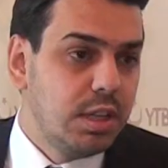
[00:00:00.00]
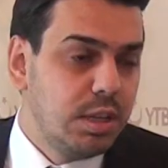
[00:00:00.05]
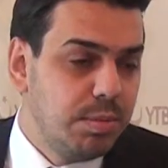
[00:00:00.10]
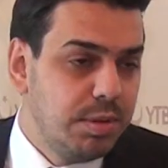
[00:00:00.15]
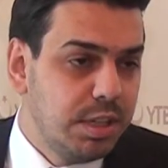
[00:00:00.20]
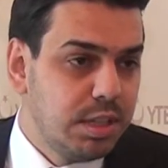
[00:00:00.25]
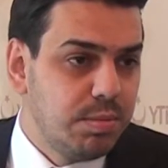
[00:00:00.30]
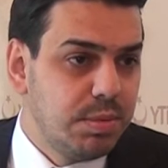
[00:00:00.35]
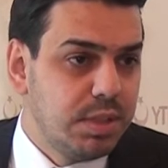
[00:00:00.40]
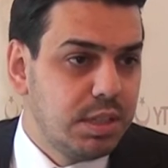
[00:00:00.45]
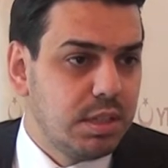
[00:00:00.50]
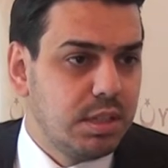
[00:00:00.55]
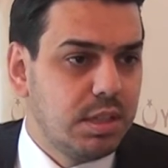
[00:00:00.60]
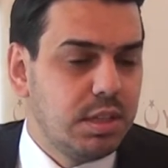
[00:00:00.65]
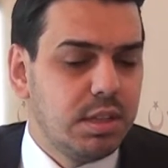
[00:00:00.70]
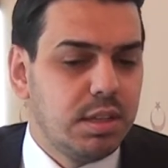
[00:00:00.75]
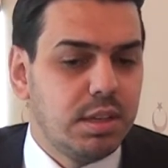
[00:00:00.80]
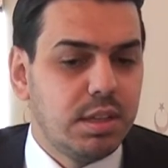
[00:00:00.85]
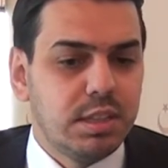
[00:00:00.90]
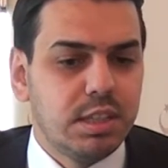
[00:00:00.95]
hibrit bir
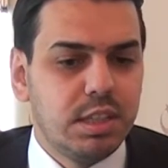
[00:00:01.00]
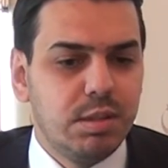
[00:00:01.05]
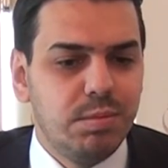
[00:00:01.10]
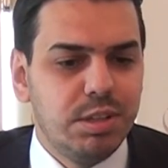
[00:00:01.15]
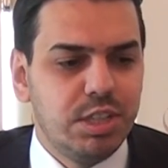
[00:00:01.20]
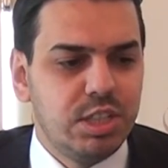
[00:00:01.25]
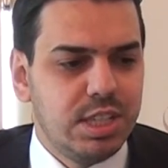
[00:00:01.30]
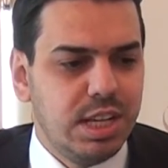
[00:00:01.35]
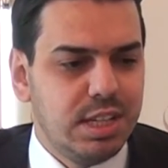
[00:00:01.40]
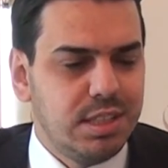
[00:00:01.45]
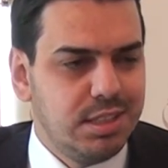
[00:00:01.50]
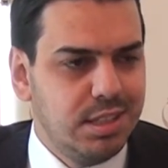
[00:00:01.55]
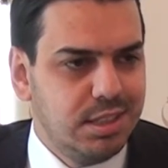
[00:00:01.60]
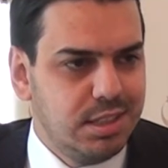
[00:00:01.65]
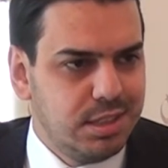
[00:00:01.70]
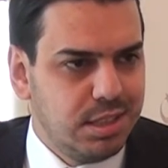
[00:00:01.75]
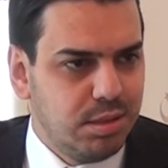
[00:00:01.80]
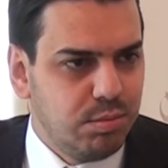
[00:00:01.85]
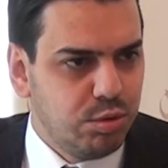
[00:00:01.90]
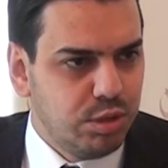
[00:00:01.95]
e, kimlik içerisinde
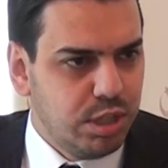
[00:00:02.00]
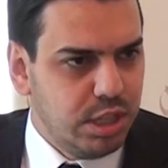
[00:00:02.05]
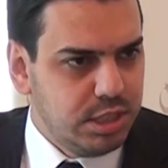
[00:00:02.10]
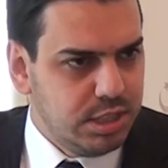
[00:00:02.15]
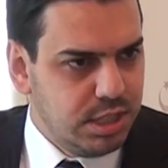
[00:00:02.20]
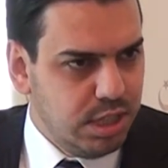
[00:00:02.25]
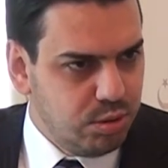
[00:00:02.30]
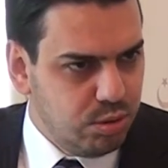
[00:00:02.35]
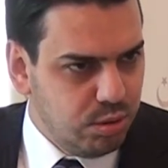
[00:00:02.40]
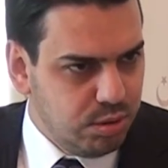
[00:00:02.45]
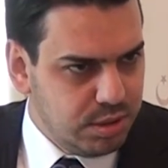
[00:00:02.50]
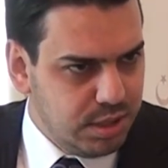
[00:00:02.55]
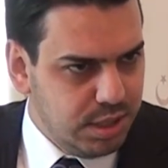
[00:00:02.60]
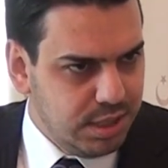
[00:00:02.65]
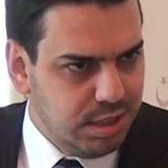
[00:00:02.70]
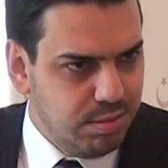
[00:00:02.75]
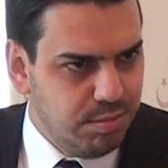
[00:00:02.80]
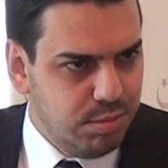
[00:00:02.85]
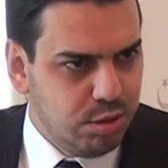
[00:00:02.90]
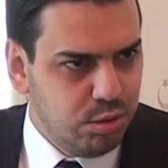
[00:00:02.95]
yetişen bu gençler çok
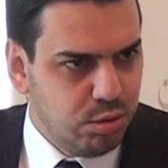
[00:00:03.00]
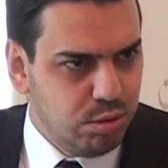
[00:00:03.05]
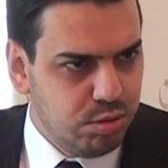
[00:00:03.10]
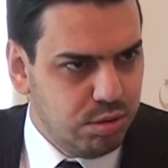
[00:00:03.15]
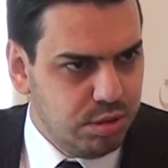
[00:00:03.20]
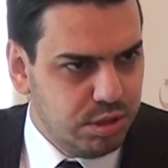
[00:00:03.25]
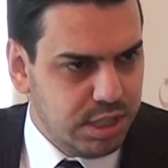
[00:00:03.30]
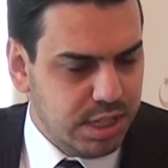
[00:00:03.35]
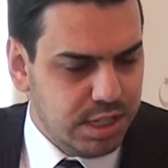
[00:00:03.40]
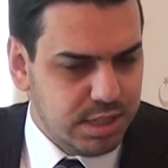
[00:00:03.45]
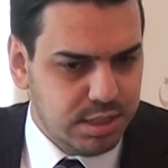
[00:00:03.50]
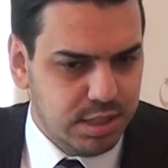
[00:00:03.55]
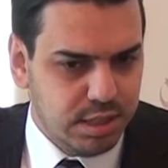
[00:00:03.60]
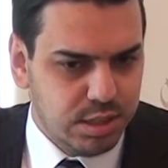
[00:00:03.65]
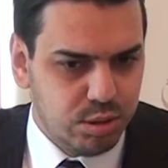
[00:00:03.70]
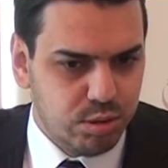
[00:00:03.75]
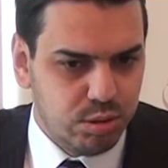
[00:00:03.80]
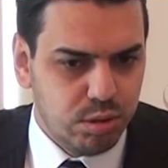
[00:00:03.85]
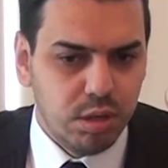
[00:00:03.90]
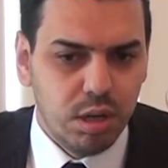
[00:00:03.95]
zengin bir kültür içerisinde
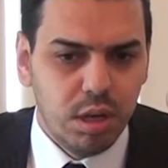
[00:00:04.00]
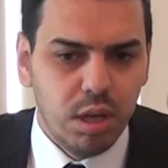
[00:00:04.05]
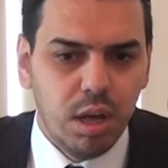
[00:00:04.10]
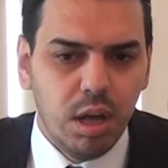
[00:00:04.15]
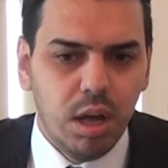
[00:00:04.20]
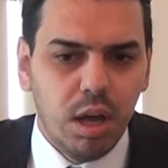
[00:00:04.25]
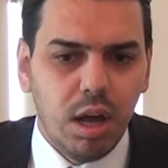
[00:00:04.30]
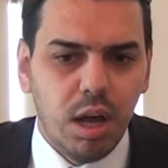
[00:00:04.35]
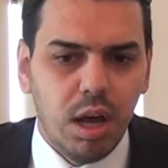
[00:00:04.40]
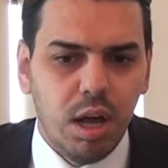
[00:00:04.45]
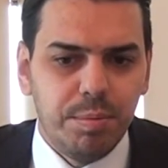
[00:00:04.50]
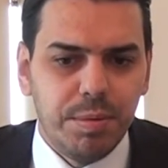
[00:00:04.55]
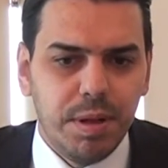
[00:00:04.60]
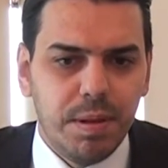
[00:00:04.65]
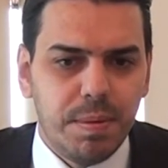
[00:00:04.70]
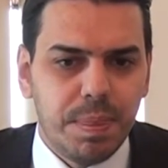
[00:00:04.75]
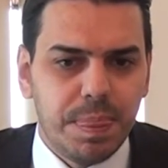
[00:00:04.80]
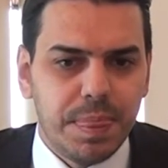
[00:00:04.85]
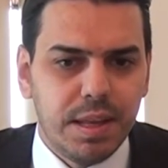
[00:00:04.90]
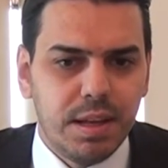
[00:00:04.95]
yetişiyor.
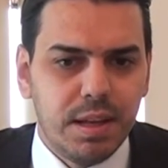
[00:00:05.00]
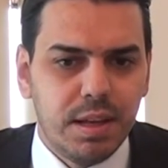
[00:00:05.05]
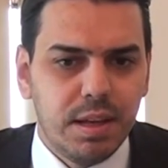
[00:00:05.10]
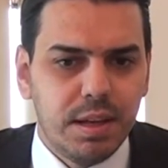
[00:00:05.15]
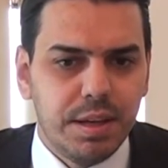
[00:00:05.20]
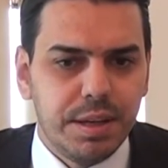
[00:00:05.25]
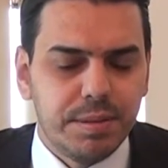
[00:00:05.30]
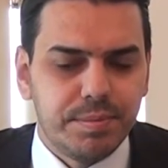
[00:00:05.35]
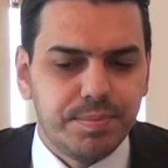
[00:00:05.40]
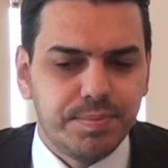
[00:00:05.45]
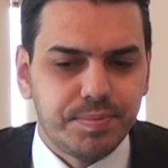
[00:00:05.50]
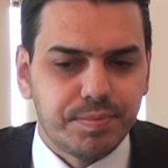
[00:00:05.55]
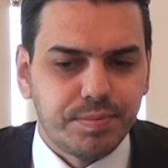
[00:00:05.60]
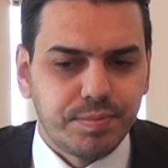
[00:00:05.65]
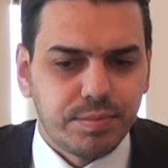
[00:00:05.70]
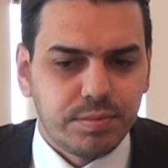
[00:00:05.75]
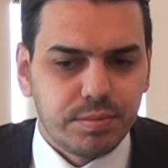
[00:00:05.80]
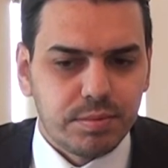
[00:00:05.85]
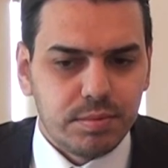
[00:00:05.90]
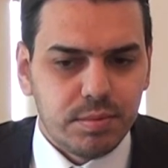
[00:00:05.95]
Ama
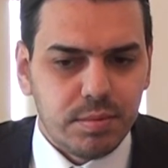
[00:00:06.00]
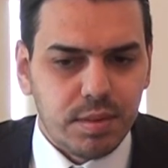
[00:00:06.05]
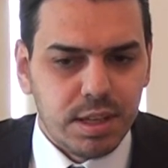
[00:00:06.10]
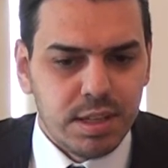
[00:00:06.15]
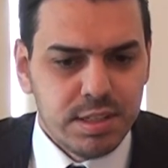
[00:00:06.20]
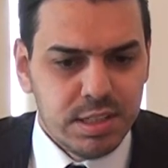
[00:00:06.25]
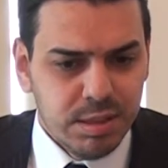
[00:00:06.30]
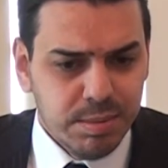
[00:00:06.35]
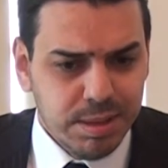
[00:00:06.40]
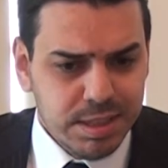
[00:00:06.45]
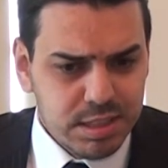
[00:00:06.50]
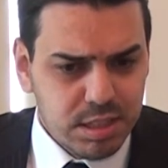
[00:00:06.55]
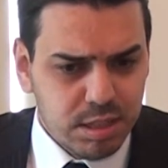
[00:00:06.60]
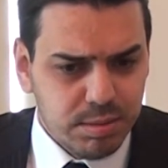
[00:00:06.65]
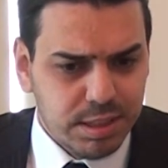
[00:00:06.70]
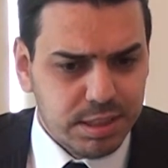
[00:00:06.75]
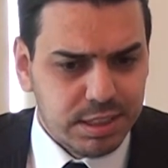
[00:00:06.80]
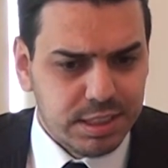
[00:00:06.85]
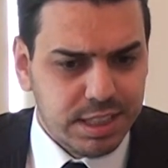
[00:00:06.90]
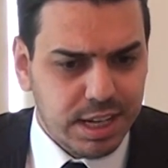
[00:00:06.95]
zaman
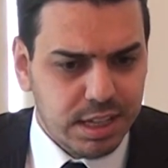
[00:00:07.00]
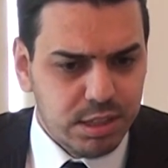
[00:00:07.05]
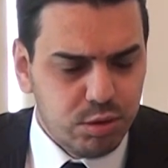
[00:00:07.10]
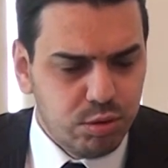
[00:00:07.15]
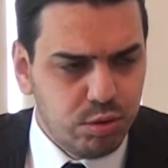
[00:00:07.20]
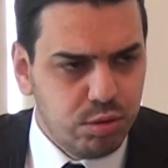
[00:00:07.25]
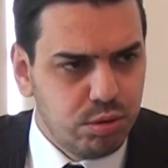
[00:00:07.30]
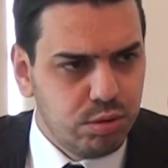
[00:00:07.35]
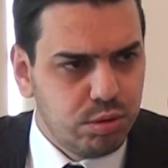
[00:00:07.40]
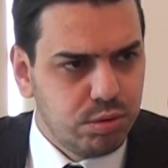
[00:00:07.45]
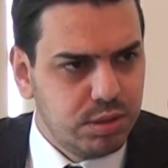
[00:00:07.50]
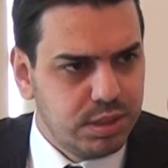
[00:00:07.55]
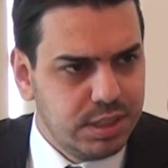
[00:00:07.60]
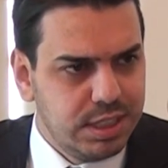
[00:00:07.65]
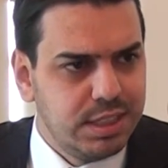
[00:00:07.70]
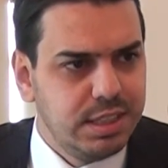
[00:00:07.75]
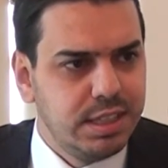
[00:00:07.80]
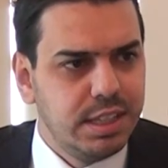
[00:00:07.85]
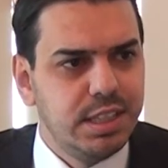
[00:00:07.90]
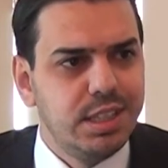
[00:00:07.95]
zaman kendi kültürünü,
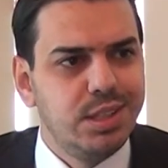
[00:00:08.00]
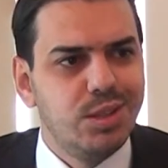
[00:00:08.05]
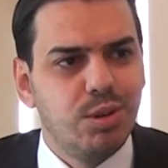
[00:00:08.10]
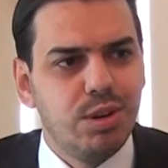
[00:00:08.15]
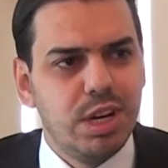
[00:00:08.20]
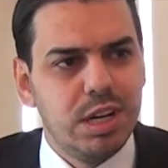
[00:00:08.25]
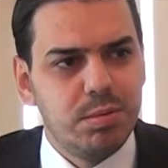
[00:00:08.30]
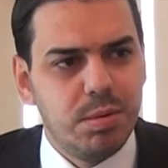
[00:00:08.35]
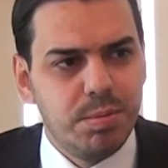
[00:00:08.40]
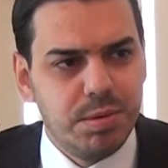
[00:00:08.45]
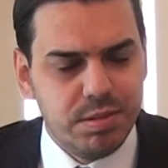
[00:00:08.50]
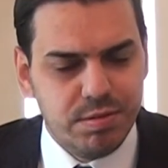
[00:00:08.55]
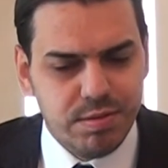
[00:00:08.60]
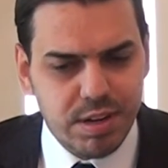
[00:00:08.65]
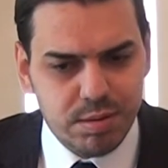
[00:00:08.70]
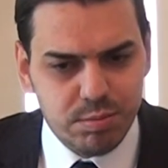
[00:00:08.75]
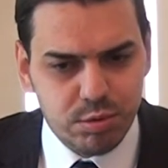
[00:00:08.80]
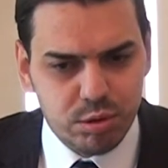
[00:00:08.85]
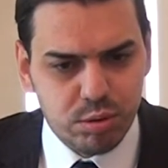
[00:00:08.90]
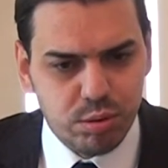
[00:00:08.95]
dilini iyi öğrenememenin
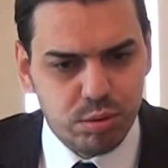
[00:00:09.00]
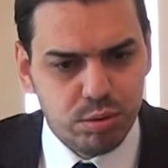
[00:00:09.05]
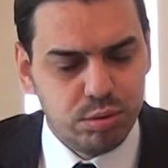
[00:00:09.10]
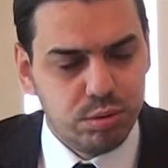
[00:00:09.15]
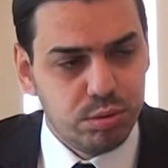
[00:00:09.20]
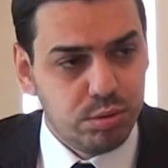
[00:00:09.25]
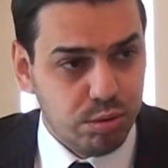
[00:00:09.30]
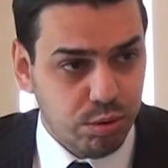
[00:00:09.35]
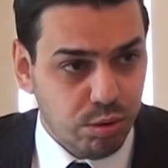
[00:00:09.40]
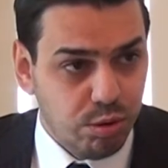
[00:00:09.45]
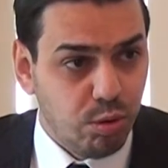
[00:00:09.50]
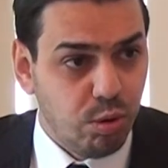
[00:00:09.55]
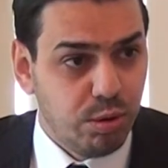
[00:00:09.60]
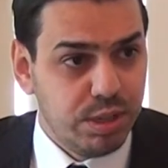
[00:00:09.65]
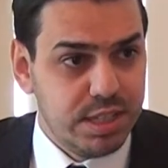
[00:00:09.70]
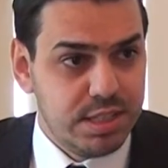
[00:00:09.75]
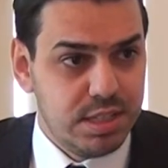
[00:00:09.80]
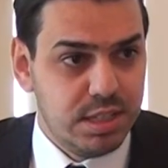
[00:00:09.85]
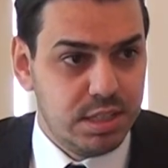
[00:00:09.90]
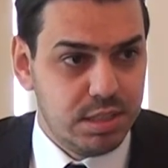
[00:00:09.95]
vermiş olduğu o, o
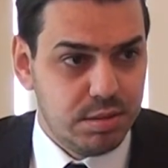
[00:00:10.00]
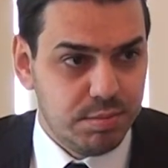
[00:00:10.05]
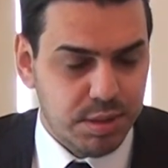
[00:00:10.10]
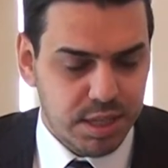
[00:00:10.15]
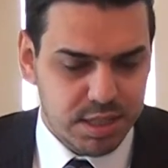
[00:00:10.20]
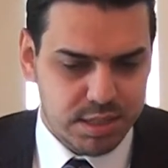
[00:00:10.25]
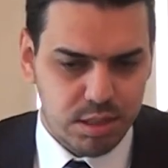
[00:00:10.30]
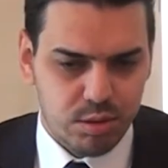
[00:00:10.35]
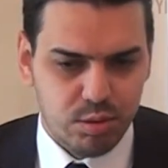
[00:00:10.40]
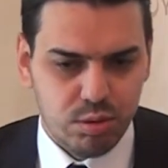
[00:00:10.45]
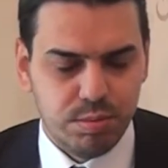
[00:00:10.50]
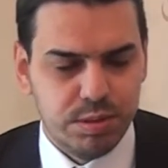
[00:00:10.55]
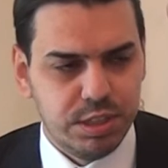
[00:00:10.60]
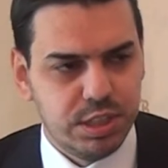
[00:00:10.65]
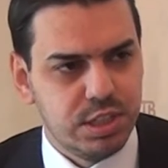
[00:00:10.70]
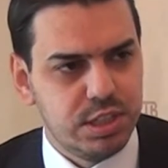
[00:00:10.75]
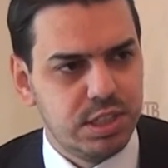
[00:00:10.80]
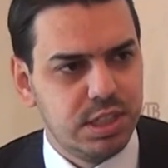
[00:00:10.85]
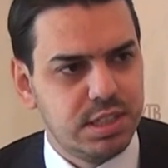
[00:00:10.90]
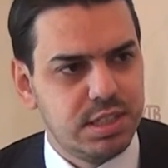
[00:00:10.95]
nesil için bahsediyorum.
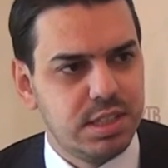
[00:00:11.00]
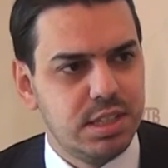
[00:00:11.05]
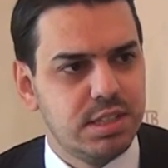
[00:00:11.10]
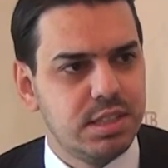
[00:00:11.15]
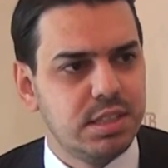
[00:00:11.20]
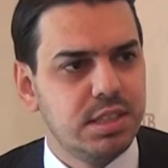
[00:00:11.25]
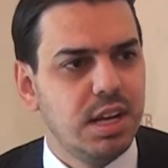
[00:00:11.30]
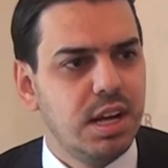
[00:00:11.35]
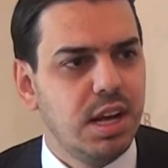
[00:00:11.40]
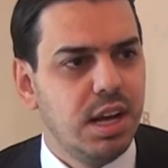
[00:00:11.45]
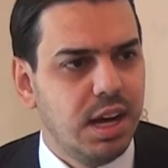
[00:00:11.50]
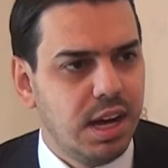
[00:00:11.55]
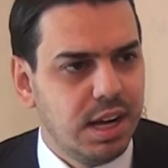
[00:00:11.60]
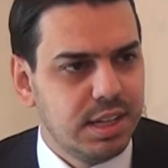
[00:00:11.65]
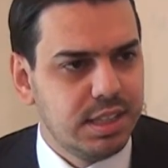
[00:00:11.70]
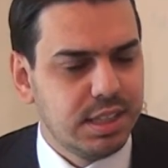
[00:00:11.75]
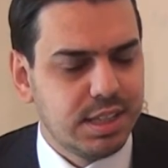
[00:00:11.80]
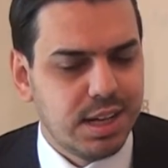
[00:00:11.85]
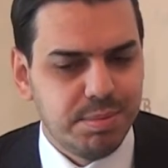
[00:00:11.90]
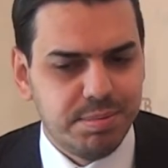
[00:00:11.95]
ikinci nesil için
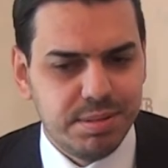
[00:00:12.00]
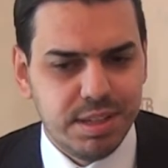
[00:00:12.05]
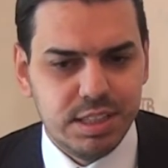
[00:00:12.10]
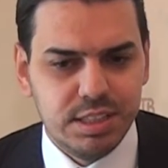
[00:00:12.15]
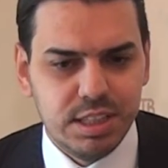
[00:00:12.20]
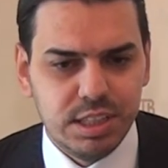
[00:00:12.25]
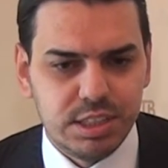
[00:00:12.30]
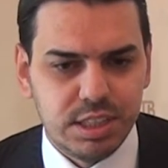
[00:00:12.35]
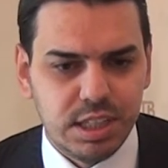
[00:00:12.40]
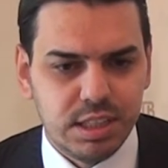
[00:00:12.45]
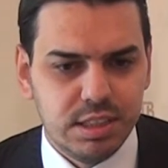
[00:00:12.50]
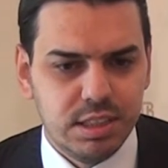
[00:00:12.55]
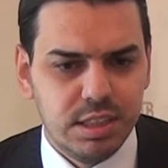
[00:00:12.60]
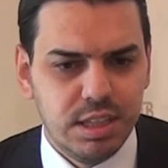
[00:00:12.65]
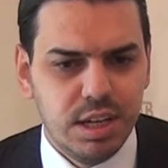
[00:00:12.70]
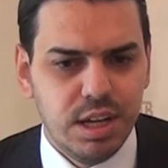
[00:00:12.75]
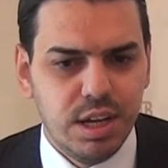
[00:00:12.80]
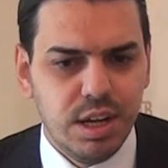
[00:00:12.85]
handikaplar yaşandı.